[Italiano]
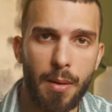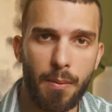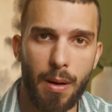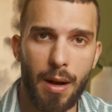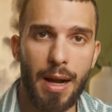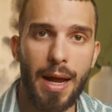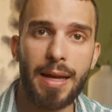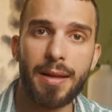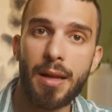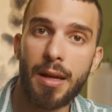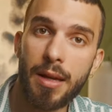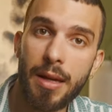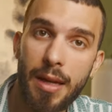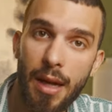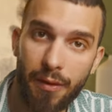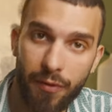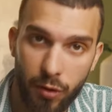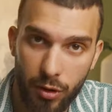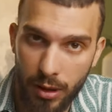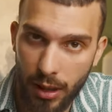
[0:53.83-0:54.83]
parlai
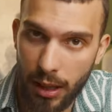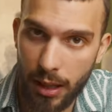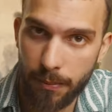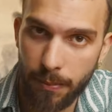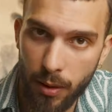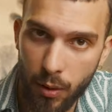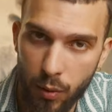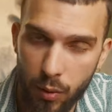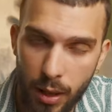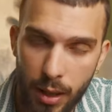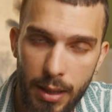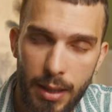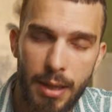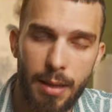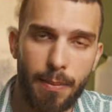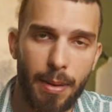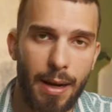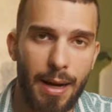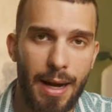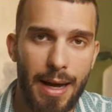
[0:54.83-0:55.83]
di affrontare la paura,
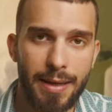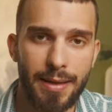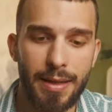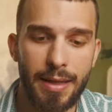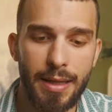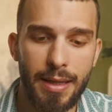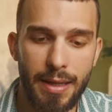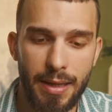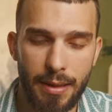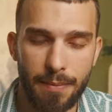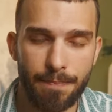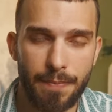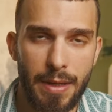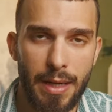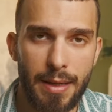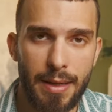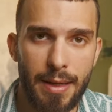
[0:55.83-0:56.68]
parlai di